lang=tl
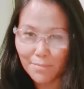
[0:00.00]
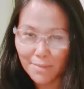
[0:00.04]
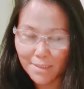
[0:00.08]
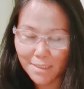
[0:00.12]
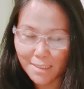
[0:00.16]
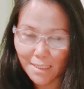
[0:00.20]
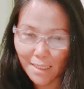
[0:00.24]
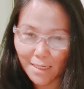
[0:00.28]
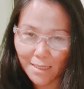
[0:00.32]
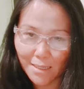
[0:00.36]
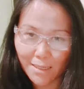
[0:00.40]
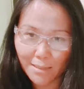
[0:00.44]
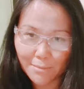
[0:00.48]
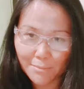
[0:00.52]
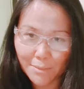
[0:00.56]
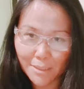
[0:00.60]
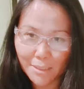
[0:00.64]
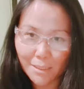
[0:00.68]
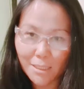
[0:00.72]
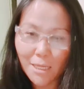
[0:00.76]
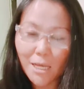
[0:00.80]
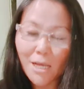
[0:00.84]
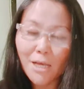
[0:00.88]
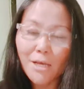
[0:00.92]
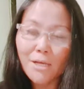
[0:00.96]
salamat.
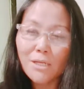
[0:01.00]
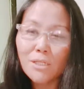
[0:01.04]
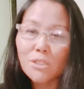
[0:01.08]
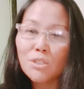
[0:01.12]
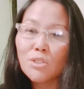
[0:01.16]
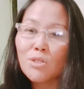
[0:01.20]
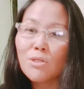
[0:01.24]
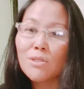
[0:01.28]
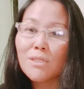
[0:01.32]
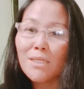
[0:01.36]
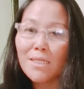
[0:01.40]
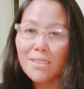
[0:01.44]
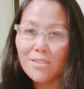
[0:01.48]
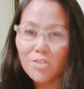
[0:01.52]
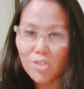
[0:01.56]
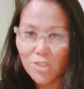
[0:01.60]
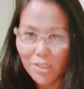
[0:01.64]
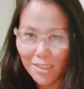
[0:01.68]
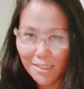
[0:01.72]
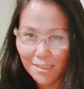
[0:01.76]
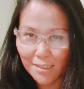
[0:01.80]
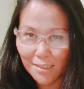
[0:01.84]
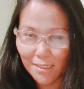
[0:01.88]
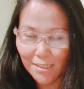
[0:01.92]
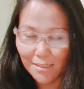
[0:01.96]
John and
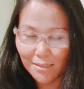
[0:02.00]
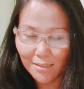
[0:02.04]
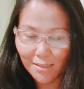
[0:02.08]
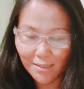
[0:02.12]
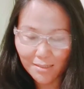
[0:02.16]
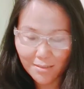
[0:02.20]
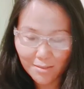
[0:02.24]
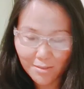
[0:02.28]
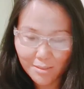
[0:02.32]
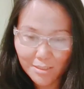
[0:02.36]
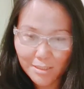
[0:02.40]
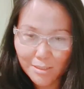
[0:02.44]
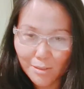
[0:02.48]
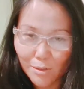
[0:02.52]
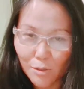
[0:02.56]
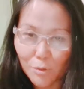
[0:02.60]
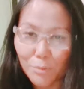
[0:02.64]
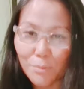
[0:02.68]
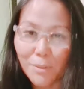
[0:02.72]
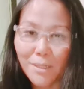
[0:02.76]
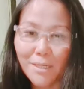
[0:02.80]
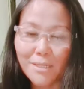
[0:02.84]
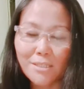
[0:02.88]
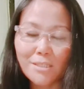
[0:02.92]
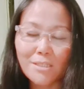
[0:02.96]
Chita, thank you so
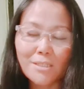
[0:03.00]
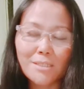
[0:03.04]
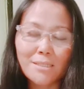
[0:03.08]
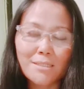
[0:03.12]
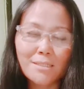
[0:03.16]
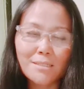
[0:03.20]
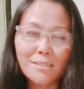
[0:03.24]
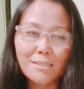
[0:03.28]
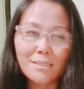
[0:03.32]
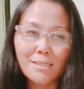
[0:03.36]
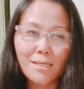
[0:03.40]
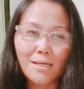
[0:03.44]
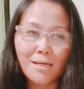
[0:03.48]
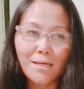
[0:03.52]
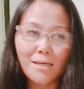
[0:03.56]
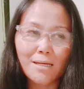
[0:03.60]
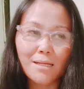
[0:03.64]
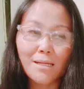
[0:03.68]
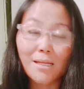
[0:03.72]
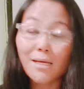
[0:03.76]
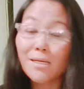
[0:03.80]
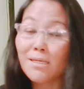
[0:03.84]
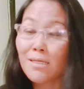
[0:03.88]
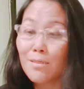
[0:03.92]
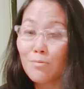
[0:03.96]
much sa
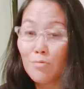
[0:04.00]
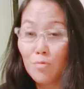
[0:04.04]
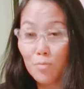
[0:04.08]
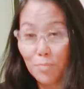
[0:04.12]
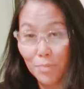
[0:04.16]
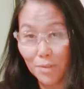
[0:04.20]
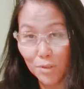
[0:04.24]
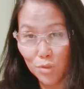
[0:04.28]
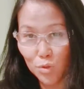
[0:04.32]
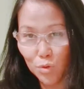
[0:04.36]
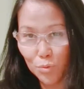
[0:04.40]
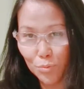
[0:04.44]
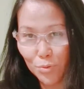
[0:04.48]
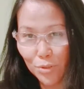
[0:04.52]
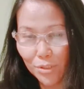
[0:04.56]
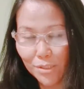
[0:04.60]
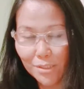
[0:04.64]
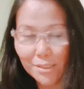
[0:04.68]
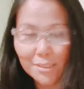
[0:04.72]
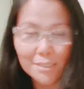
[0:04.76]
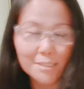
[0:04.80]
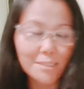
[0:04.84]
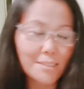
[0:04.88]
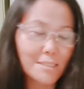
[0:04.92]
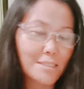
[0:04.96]
lagi mong pag-support
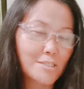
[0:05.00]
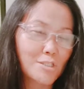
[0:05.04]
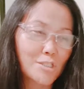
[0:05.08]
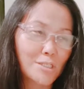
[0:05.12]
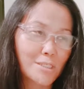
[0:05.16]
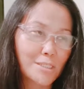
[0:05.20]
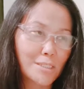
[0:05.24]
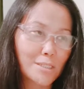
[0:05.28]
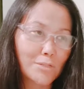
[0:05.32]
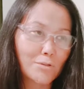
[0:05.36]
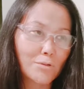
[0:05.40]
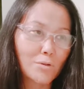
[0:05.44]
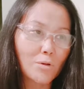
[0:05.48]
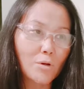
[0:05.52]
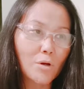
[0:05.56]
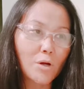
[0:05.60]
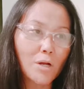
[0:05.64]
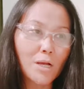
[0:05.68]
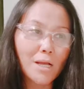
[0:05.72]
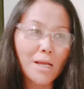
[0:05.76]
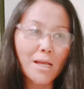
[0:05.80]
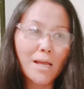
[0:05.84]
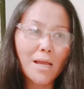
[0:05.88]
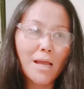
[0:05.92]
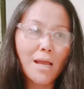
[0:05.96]
din sa channel ko
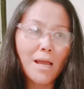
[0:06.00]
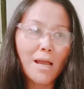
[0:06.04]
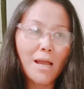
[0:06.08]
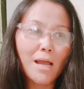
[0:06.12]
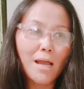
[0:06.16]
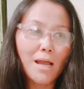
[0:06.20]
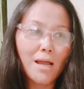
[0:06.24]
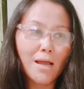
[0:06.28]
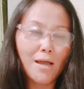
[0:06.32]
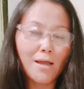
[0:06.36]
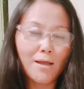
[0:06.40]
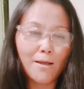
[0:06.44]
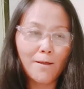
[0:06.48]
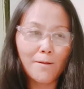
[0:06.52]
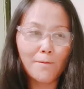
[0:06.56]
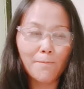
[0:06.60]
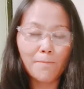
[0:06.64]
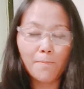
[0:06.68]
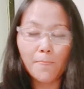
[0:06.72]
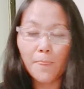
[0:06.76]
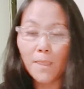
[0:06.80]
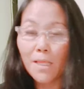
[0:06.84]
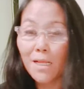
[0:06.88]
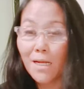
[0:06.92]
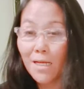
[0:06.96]

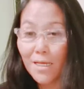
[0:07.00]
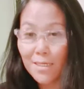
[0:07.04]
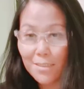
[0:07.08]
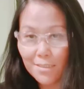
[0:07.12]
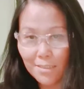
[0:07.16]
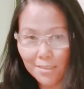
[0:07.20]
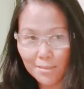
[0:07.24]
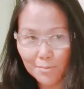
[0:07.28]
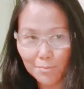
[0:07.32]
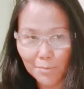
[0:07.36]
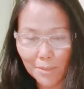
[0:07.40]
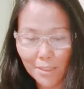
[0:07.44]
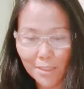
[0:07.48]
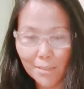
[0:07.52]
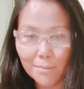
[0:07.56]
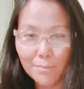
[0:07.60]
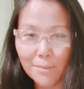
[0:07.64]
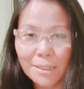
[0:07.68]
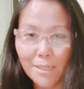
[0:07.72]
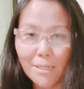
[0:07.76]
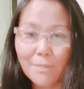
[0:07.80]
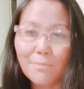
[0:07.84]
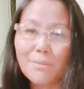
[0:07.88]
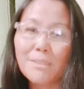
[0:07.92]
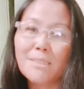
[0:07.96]
um, Eliza's Vlog.
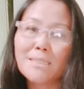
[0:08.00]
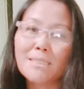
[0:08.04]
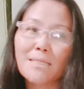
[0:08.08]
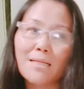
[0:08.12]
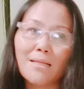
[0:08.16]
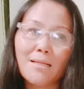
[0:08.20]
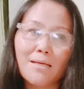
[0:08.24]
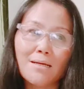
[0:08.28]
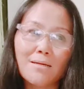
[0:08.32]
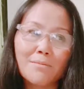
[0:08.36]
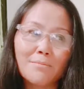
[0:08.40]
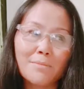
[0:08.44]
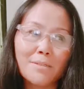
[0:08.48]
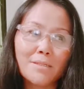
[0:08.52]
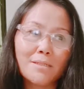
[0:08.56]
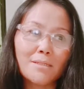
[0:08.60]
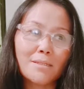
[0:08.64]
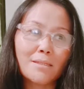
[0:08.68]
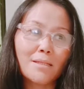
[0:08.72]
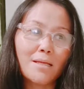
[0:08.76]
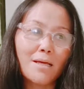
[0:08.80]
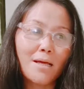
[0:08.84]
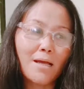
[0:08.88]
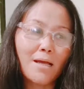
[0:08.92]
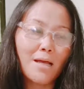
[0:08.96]
Maraming salamat.
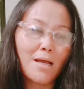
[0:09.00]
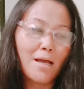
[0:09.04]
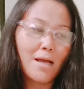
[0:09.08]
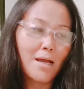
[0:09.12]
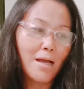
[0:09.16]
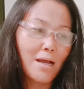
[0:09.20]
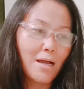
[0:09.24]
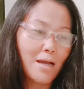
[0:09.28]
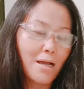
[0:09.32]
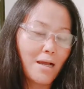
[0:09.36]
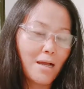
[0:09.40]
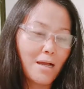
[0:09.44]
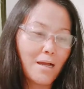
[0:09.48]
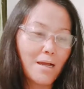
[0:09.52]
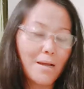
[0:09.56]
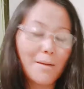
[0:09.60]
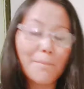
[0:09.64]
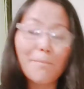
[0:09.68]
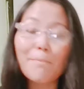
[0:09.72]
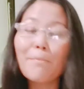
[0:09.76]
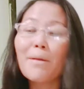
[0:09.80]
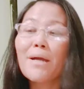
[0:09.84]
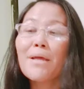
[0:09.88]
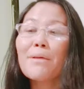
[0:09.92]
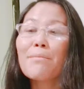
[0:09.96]
Uh, ah,
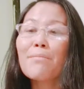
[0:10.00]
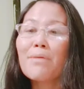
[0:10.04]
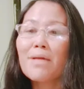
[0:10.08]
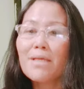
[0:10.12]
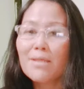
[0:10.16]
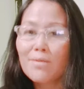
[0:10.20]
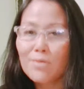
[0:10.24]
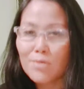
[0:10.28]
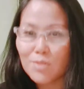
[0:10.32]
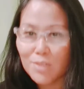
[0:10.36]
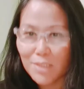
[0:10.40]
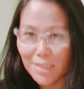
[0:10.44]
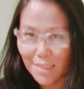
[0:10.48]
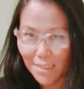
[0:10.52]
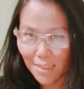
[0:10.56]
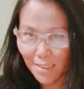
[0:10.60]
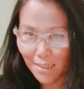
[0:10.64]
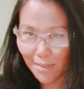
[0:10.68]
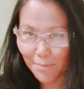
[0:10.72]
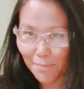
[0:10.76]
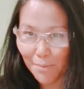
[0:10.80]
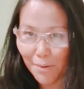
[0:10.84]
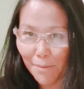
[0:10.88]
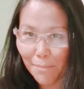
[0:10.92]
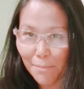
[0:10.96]
Maymay Kusinera
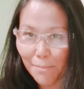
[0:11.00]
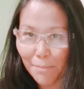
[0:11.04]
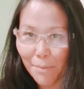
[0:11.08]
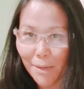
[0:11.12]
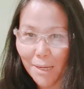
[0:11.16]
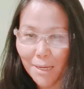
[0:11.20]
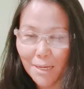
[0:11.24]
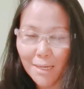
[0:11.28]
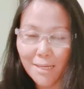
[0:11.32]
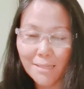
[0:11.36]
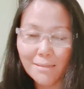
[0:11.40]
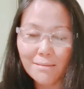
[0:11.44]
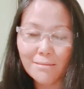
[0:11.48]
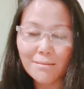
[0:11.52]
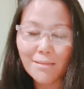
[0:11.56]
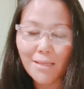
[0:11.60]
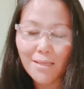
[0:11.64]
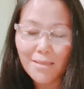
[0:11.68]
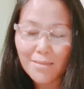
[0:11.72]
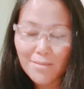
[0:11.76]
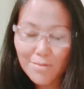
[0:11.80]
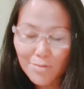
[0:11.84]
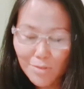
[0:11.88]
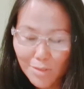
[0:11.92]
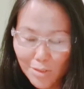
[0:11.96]
Pampanga,
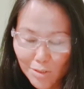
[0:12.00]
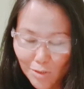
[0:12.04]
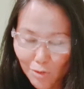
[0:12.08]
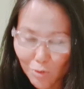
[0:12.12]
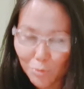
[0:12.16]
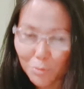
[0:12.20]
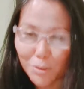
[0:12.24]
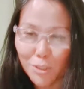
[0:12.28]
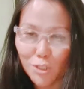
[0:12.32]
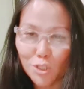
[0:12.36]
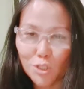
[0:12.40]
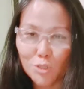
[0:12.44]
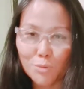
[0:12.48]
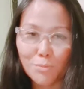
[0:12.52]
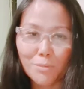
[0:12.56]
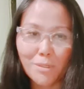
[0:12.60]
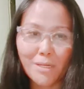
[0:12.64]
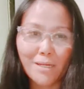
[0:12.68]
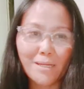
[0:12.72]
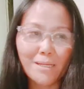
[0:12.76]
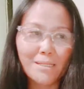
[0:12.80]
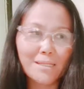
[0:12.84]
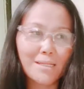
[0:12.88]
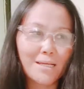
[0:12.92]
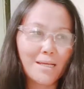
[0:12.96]
thank you so much,
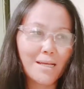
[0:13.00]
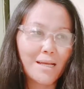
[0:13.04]
May, na